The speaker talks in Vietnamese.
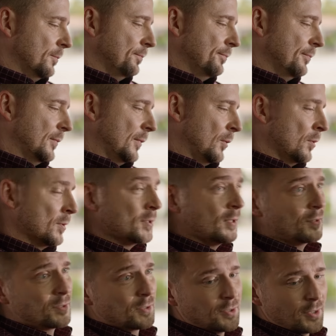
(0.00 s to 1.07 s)
đây nó lớn như
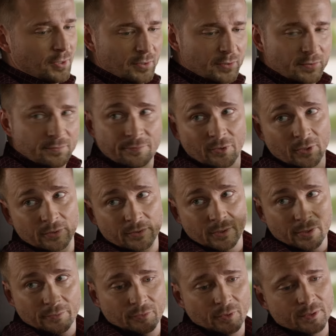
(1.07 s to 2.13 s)
quả dưa chuột. Tình cảm của anh
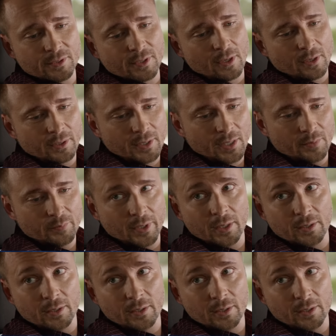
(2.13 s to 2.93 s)
vẫn không hề thay đổi.